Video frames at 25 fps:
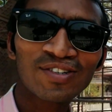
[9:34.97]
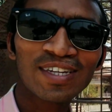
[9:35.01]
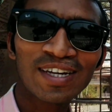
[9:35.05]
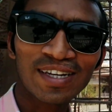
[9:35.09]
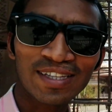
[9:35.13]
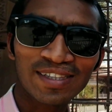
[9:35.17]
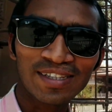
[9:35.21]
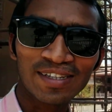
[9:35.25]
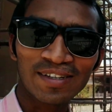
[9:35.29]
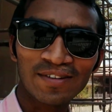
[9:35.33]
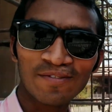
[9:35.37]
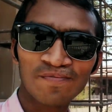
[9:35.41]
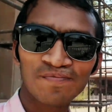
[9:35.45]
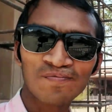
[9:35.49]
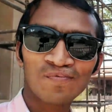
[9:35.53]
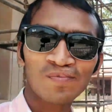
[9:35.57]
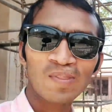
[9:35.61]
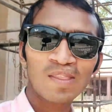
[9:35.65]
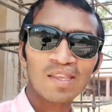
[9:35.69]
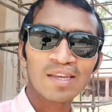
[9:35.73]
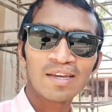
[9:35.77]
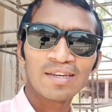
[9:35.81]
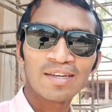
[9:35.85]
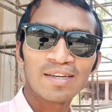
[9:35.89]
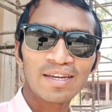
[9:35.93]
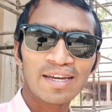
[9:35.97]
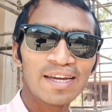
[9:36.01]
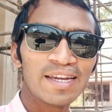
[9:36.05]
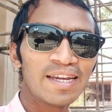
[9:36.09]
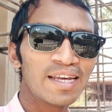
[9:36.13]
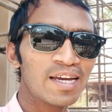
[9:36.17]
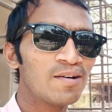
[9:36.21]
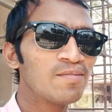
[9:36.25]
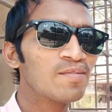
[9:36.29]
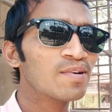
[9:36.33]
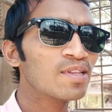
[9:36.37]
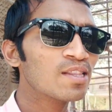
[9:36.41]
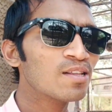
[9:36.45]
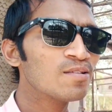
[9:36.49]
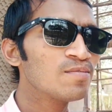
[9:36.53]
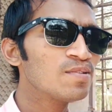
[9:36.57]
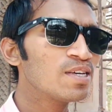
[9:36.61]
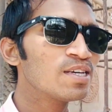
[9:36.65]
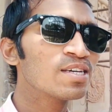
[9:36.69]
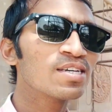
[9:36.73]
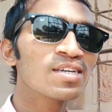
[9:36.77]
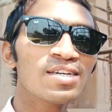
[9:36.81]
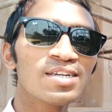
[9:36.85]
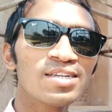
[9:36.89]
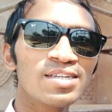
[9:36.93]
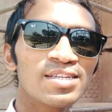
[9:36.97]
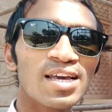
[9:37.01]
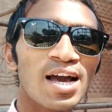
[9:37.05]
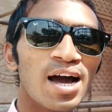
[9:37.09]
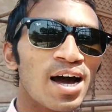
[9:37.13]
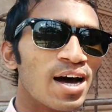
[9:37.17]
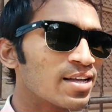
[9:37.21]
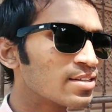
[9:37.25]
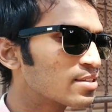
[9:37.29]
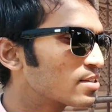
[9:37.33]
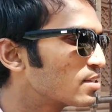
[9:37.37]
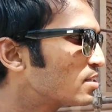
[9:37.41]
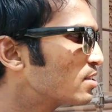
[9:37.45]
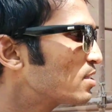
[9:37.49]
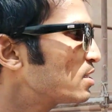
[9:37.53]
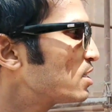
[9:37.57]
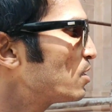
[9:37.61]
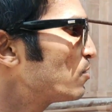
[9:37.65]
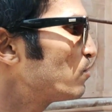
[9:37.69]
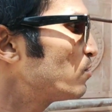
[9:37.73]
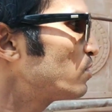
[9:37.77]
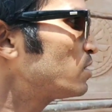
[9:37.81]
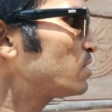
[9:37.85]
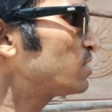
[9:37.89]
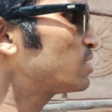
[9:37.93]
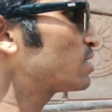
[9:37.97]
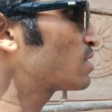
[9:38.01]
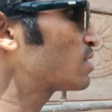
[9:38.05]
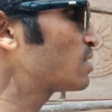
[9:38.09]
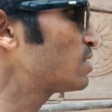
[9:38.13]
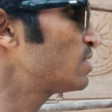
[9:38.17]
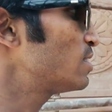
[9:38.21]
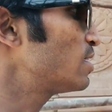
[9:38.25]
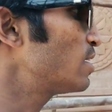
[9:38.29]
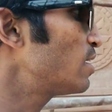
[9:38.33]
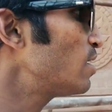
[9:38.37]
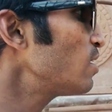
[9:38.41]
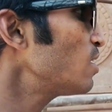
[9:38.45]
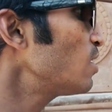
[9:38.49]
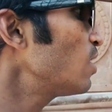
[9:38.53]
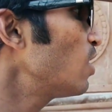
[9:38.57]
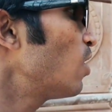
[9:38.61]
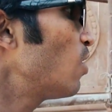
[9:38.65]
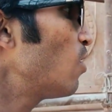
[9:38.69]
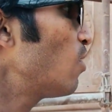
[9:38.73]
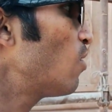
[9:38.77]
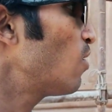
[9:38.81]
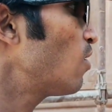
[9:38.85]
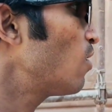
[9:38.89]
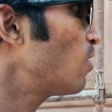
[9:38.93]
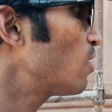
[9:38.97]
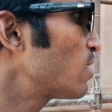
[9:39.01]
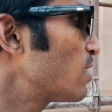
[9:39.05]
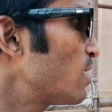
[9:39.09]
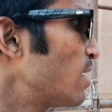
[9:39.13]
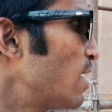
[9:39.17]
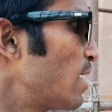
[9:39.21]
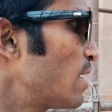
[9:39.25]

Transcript: हो जाते हैं कहने का मतलब ये है कि यहाँ से देवी दिखती है और